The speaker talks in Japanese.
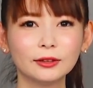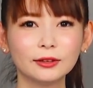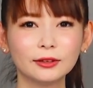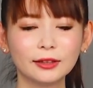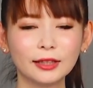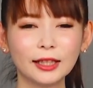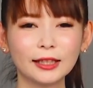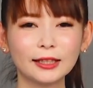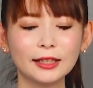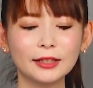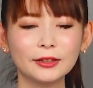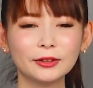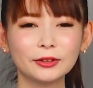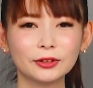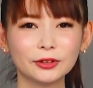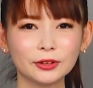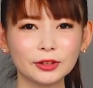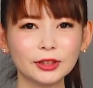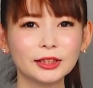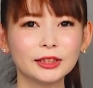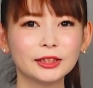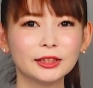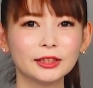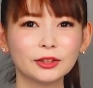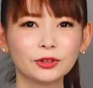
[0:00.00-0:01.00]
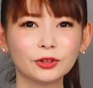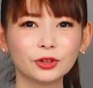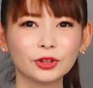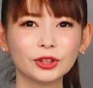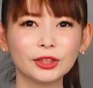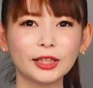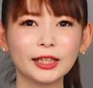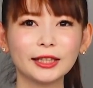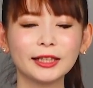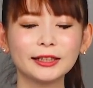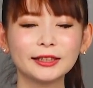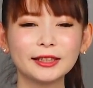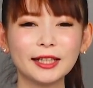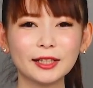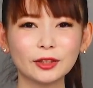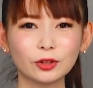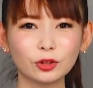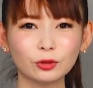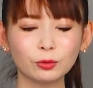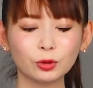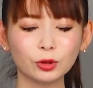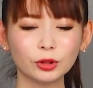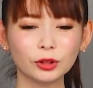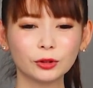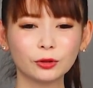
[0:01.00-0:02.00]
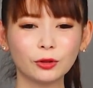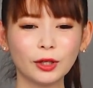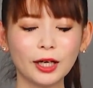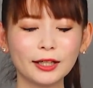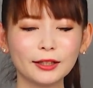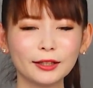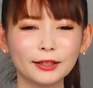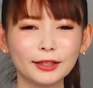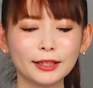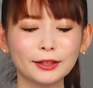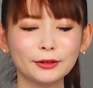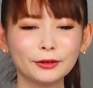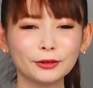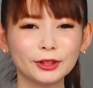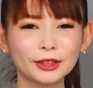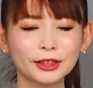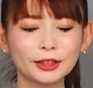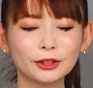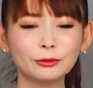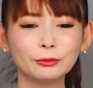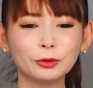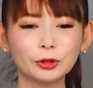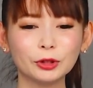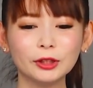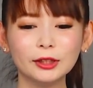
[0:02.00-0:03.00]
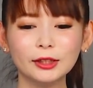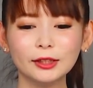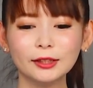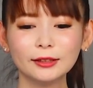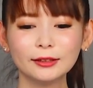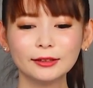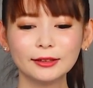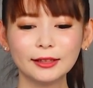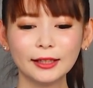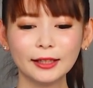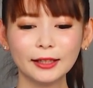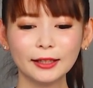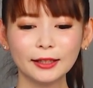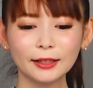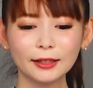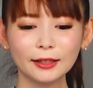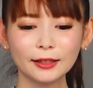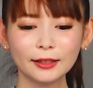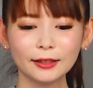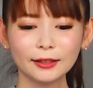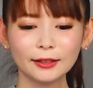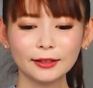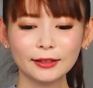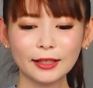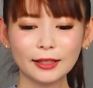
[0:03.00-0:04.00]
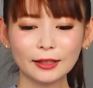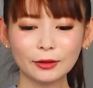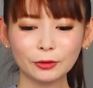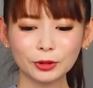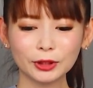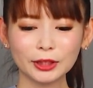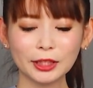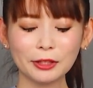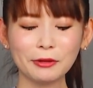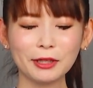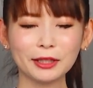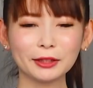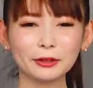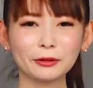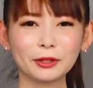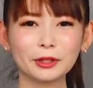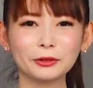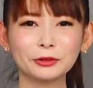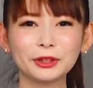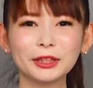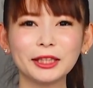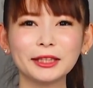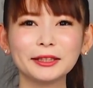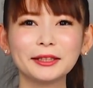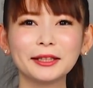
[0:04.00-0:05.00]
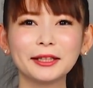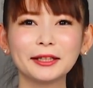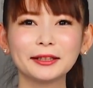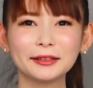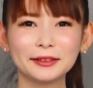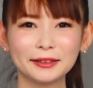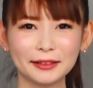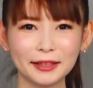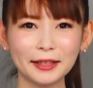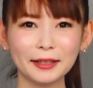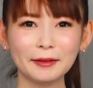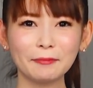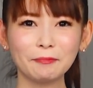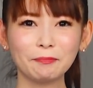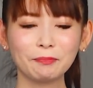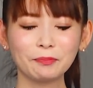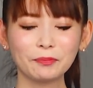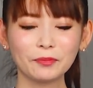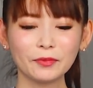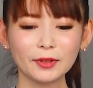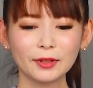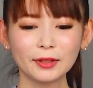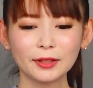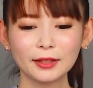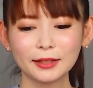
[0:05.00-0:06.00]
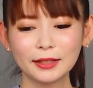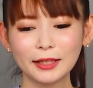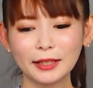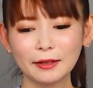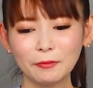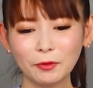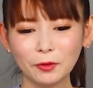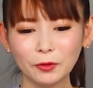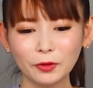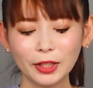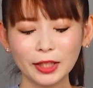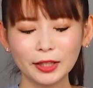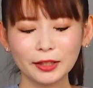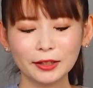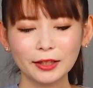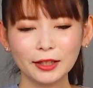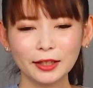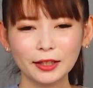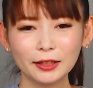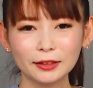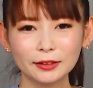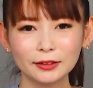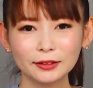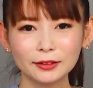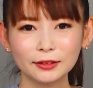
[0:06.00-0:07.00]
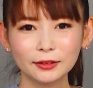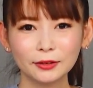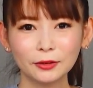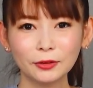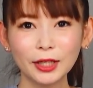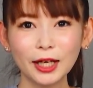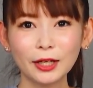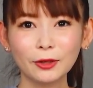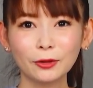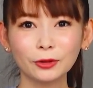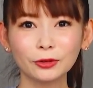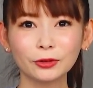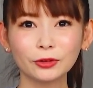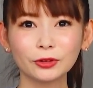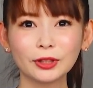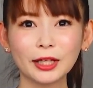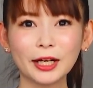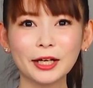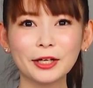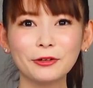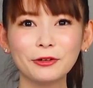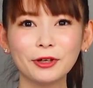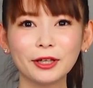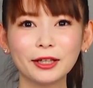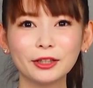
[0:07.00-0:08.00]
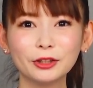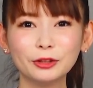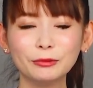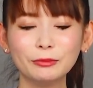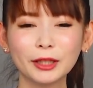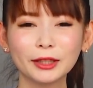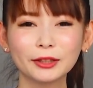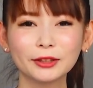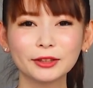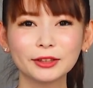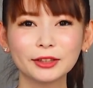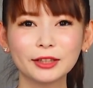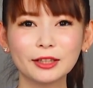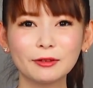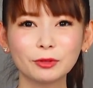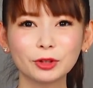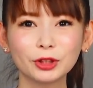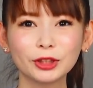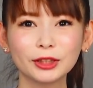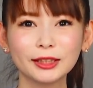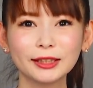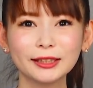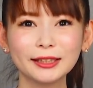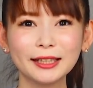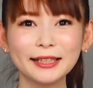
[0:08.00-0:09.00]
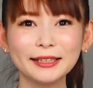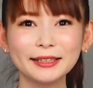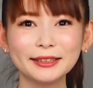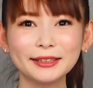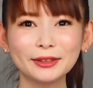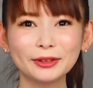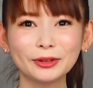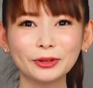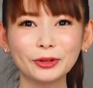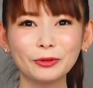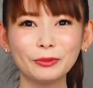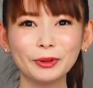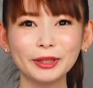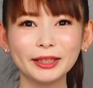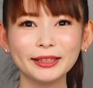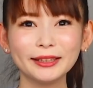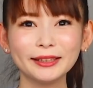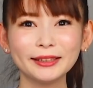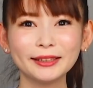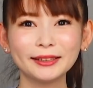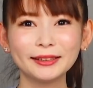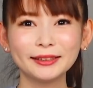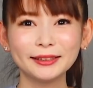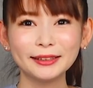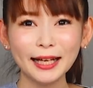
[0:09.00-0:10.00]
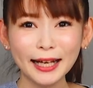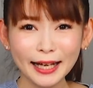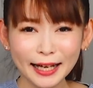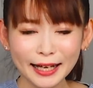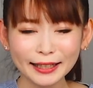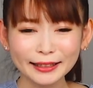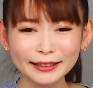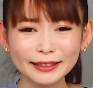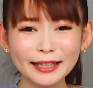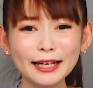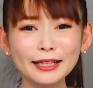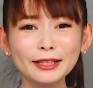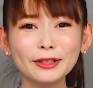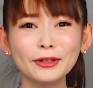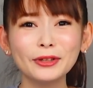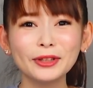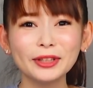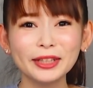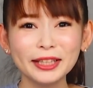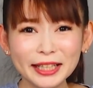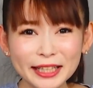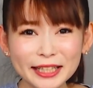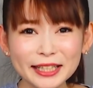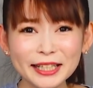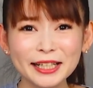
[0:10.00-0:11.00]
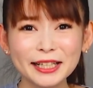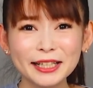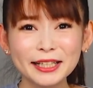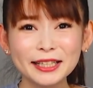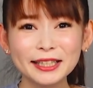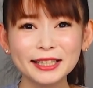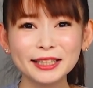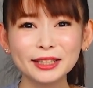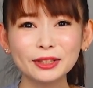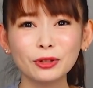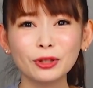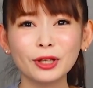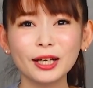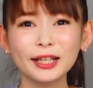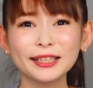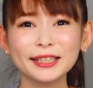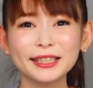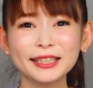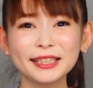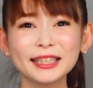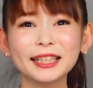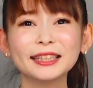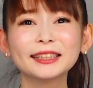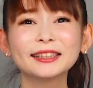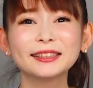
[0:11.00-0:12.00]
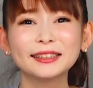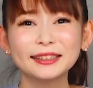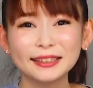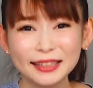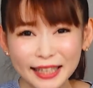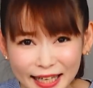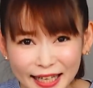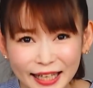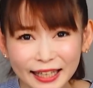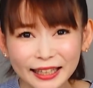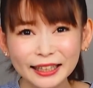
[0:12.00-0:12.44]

仲良くシンジとつなげたいと思ってご飯会を仕組む。でなんかお茶碗とか伏せてあって、でもうなんか親子の対話がうまくいくかもしれないっていうところまで行って、なのに使徒が来ちゃって、